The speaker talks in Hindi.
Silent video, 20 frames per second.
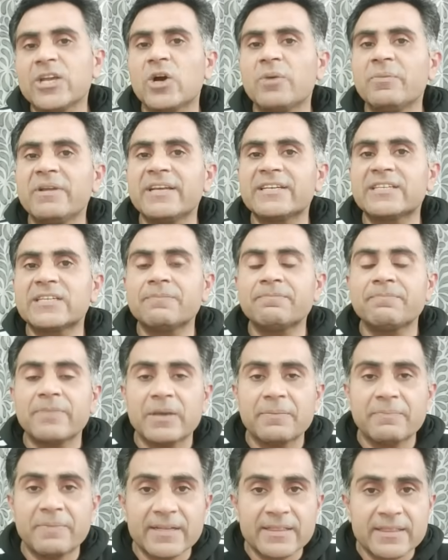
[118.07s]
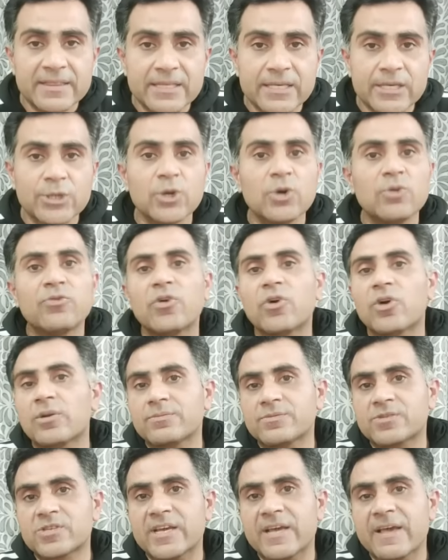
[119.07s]
नॉमिनेशन पेपर तीनों
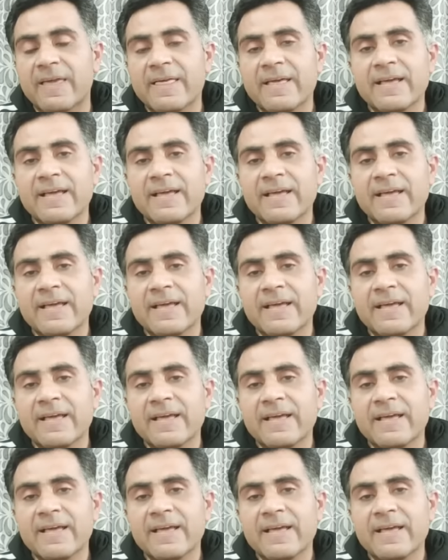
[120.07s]
फोरम से